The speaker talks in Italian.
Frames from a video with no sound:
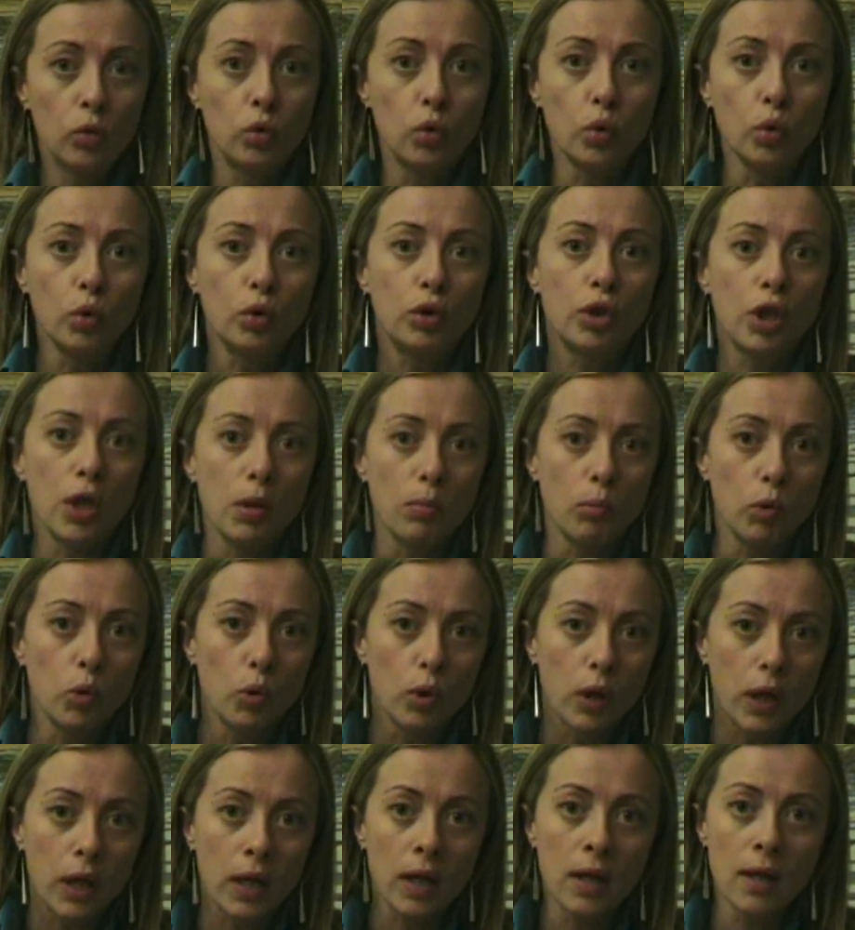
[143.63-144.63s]
tutti i
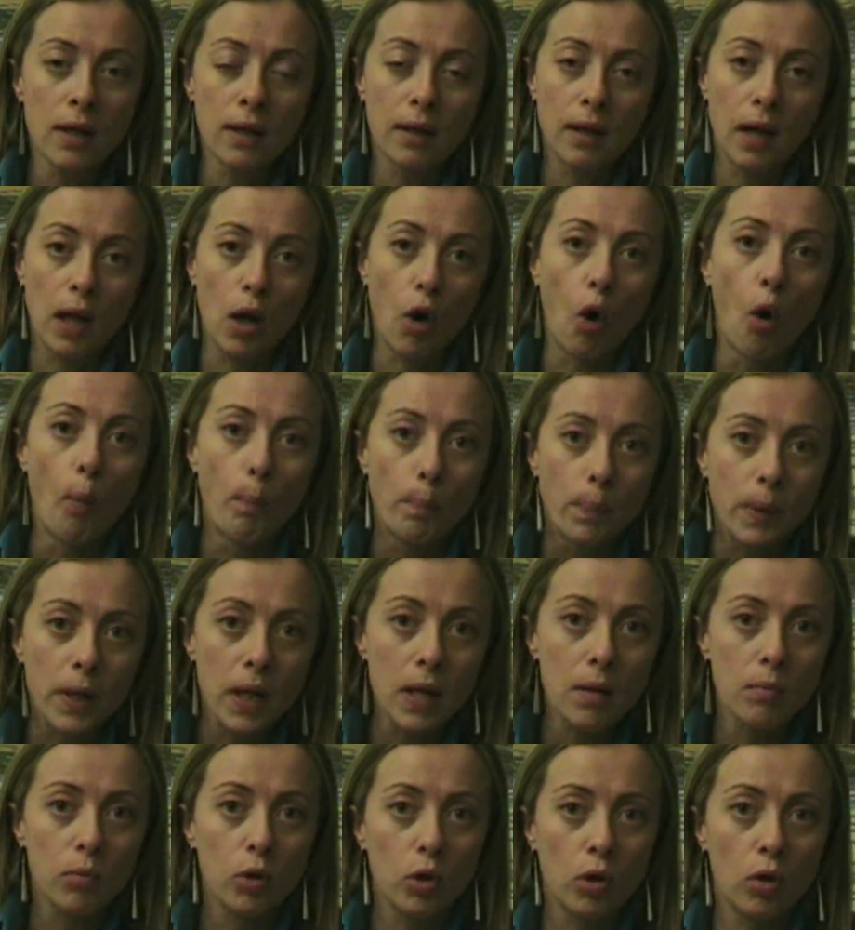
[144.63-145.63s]
muri che
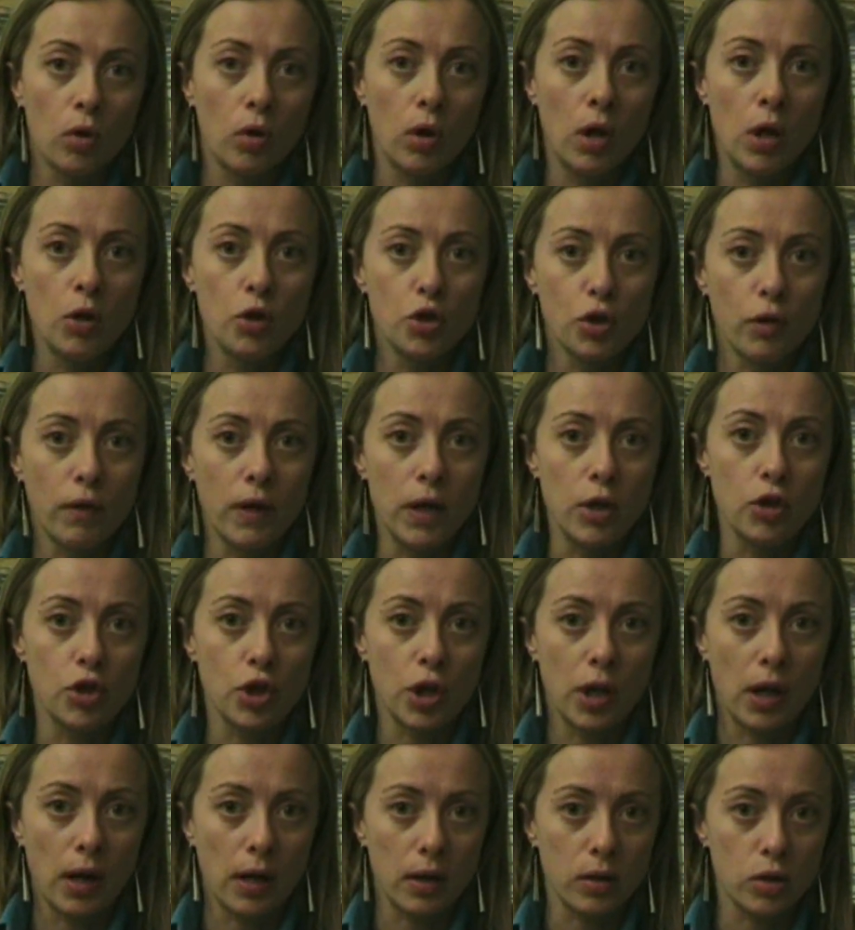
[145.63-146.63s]
opprimono le giovani
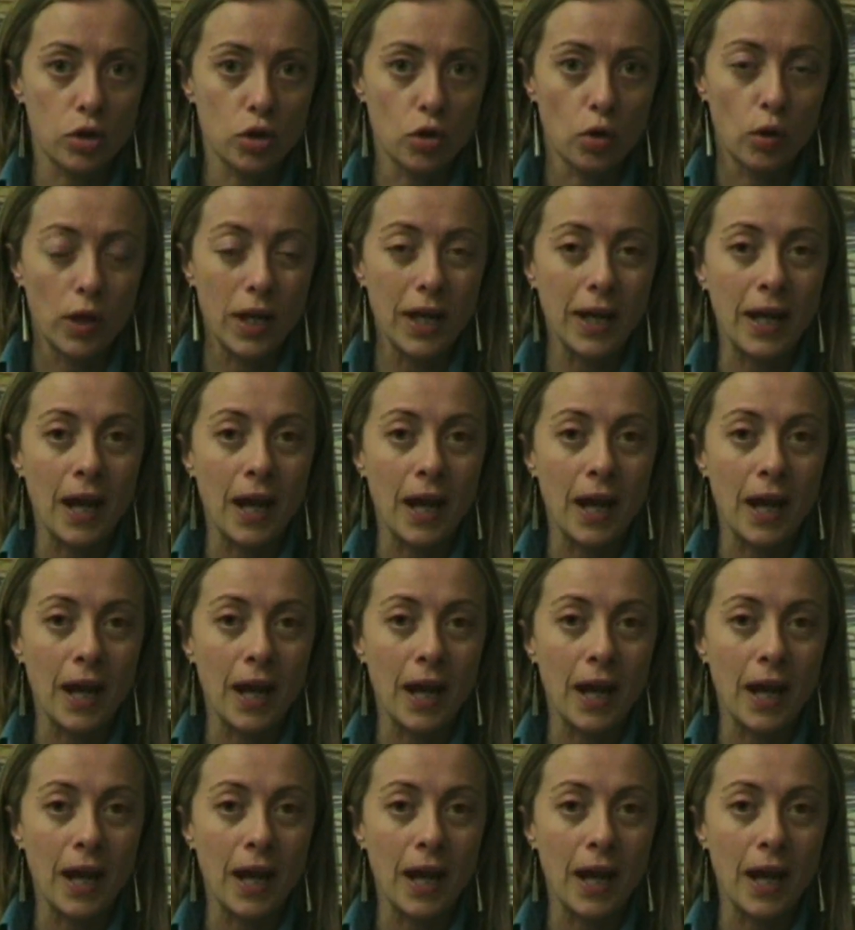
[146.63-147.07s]
generazioni,